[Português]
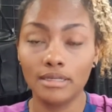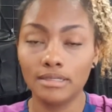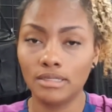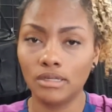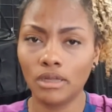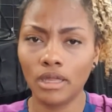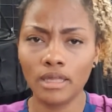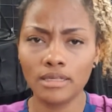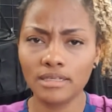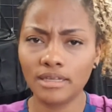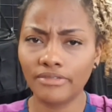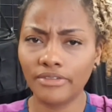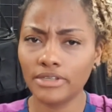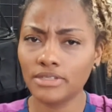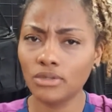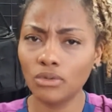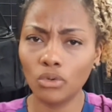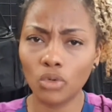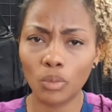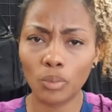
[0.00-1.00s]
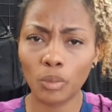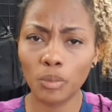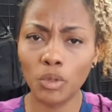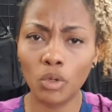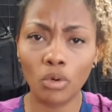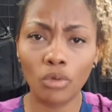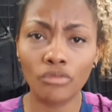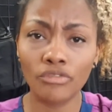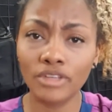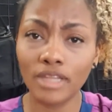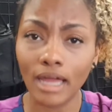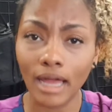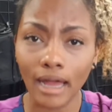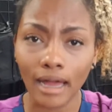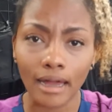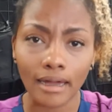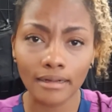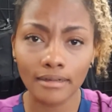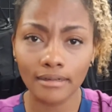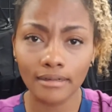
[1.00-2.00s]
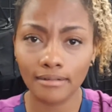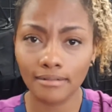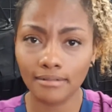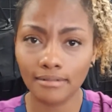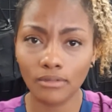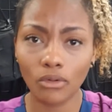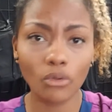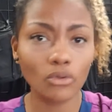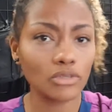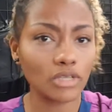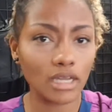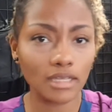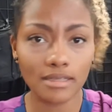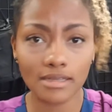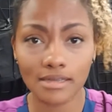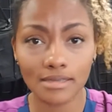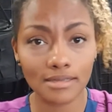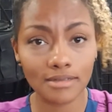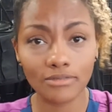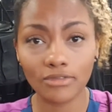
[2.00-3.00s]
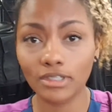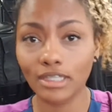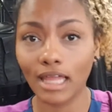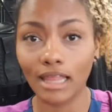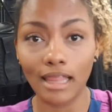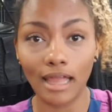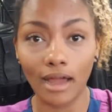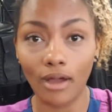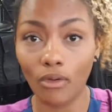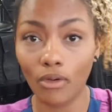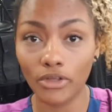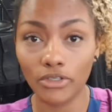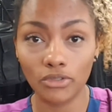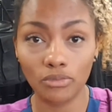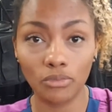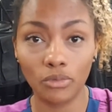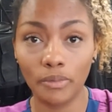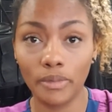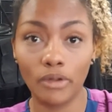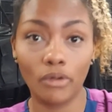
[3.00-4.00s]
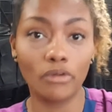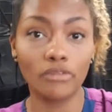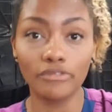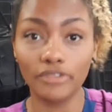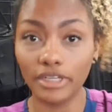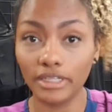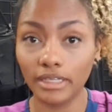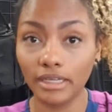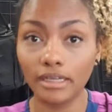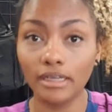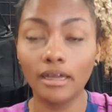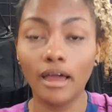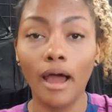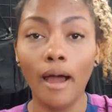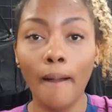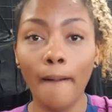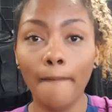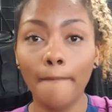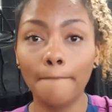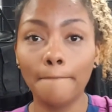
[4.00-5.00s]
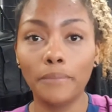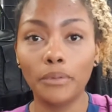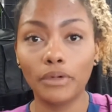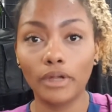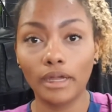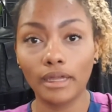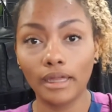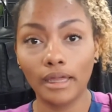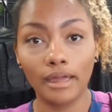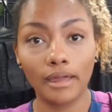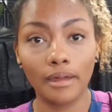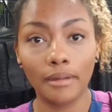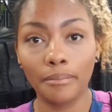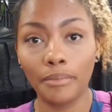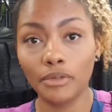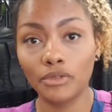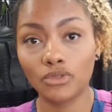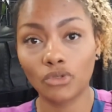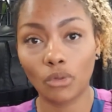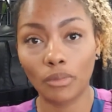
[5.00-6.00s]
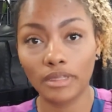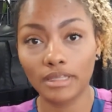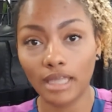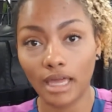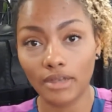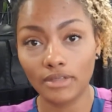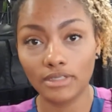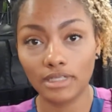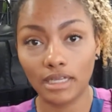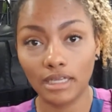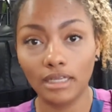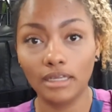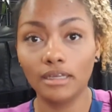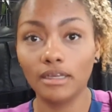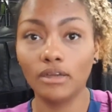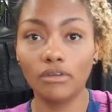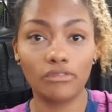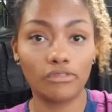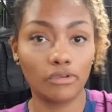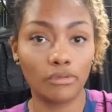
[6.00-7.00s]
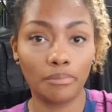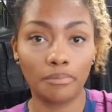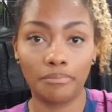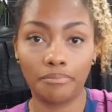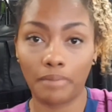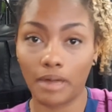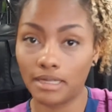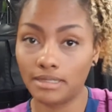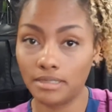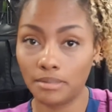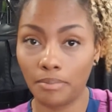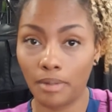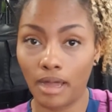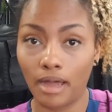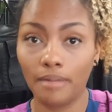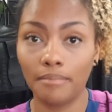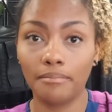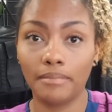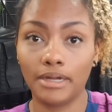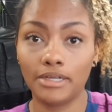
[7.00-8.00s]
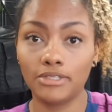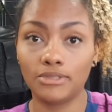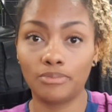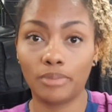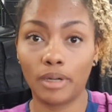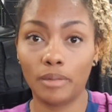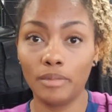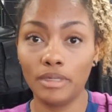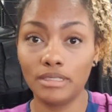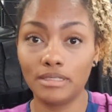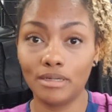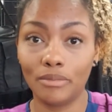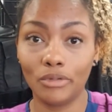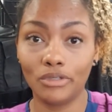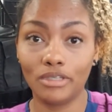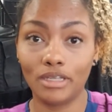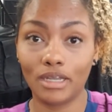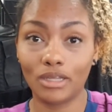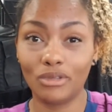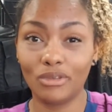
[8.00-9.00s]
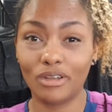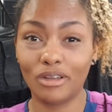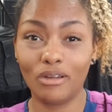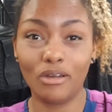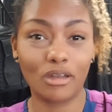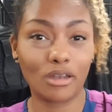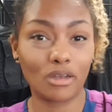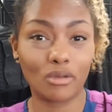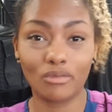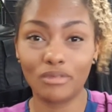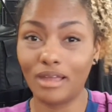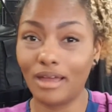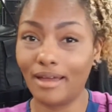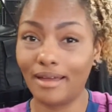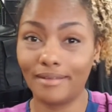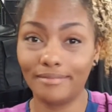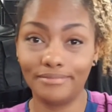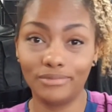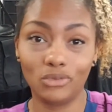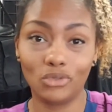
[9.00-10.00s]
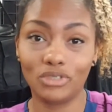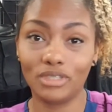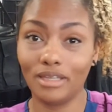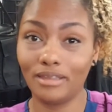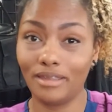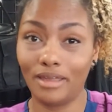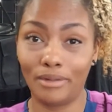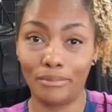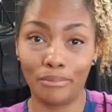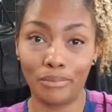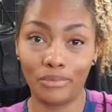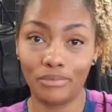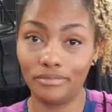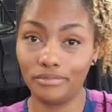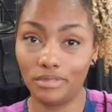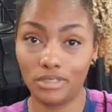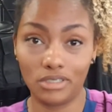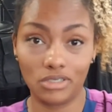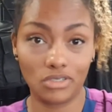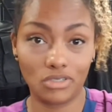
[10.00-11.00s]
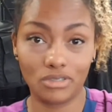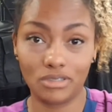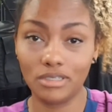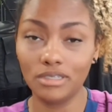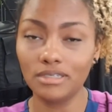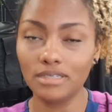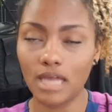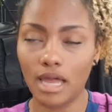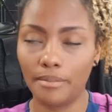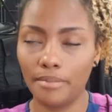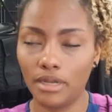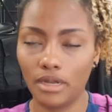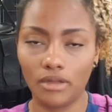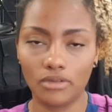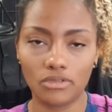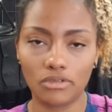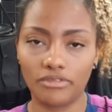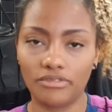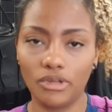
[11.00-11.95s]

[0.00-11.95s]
Se alguém quiser fazer um grupo e me convidar, com certeza vou estar tá lá. Ótimo, me convidem. Por, é, é, pelos comentários aqui, eu vou participar. Mas para mim ser moderadora agora não dá, tô sem tempo. Vocês sabem, né? Eu só